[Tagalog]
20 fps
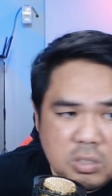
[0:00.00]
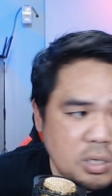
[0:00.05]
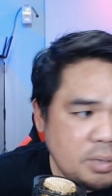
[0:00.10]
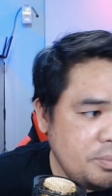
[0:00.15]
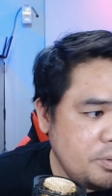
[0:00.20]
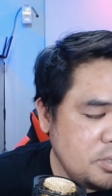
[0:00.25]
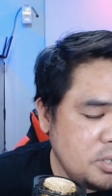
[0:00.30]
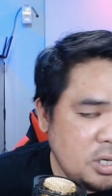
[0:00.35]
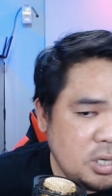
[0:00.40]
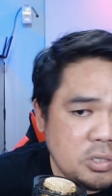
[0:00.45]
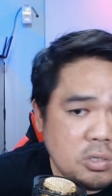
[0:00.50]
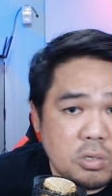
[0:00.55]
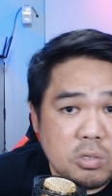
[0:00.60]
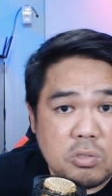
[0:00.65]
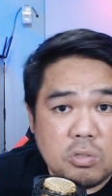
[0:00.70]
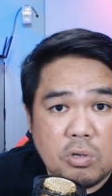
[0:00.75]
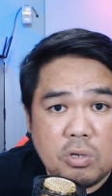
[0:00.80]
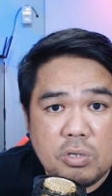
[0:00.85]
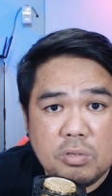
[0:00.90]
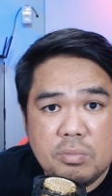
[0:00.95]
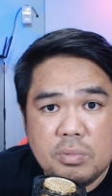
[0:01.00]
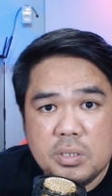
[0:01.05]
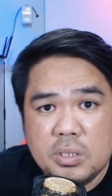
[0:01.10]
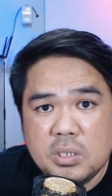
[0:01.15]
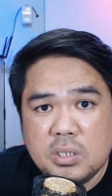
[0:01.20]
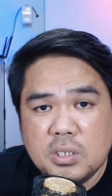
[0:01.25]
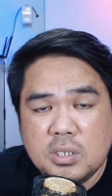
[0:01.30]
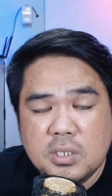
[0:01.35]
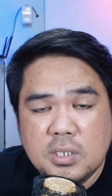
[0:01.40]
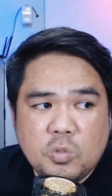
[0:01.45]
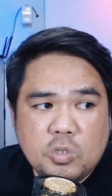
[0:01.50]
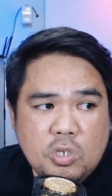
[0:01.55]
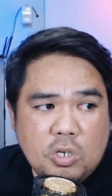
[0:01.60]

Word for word: tapos ito, Toy Biz.